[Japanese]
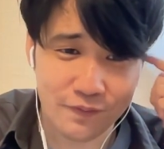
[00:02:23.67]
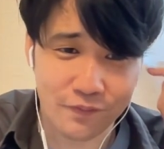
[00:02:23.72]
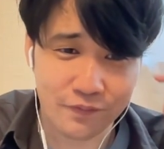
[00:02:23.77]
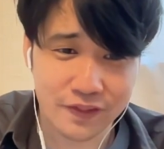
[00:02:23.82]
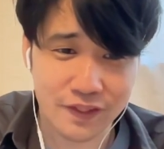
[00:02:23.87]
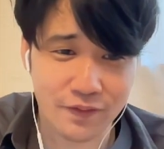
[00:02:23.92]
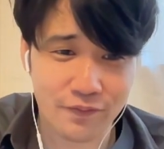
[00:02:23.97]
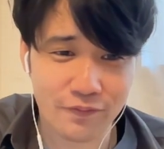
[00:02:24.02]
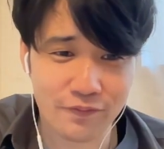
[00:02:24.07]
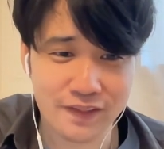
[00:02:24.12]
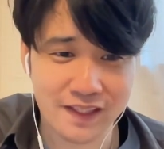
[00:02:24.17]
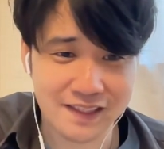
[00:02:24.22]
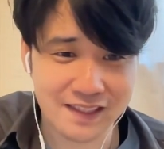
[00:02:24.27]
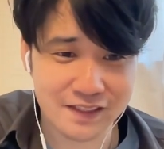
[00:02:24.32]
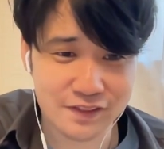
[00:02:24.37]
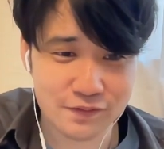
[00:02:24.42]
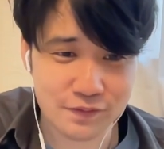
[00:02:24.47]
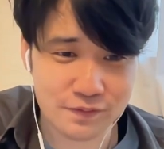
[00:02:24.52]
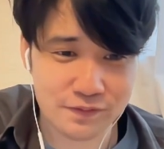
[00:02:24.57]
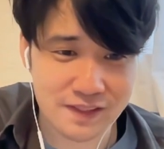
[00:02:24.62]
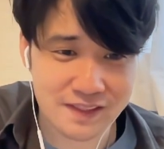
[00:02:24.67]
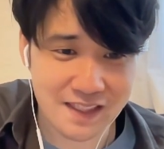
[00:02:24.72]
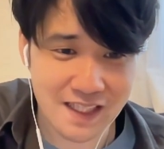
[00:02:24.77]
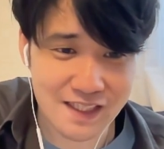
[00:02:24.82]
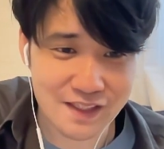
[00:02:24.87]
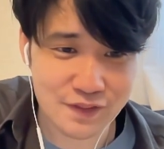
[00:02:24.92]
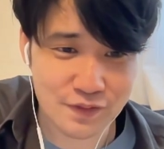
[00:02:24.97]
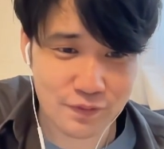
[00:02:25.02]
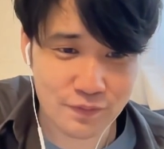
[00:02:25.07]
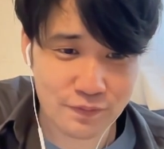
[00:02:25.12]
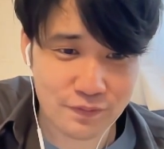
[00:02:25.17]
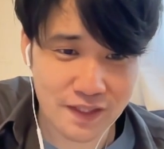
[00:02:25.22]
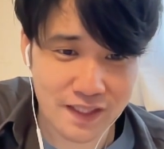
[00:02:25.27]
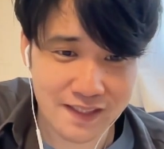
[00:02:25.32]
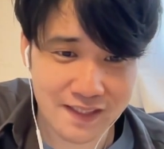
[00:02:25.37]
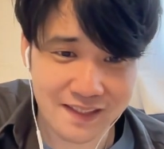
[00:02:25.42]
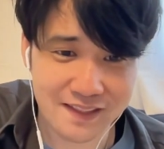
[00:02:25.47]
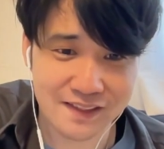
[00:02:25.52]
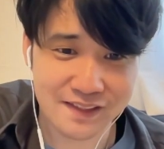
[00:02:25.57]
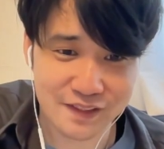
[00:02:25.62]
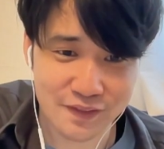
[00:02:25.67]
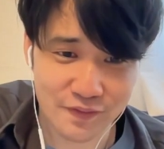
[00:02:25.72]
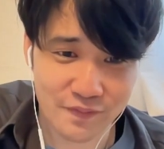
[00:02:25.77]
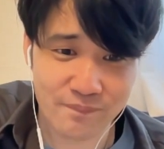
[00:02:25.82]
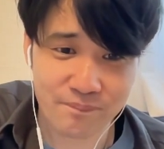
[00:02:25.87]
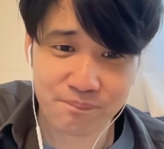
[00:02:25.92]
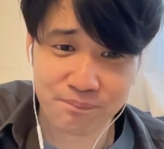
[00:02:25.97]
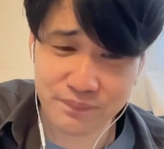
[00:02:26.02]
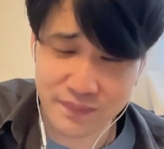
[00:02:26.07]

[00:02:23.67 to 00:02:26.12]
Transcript: お手頃な多色はさん色ぐらいなんですけど。